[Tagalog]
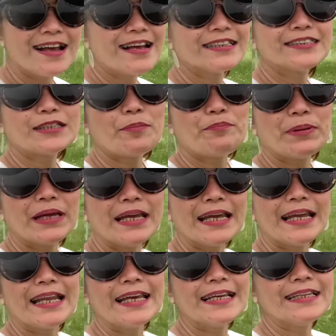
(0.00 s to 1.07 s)
sa
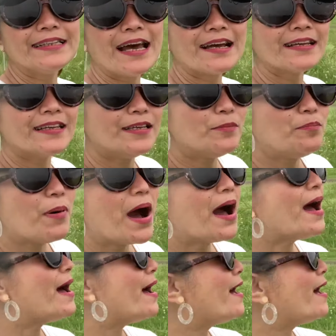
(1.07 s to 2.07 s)
piling ng iba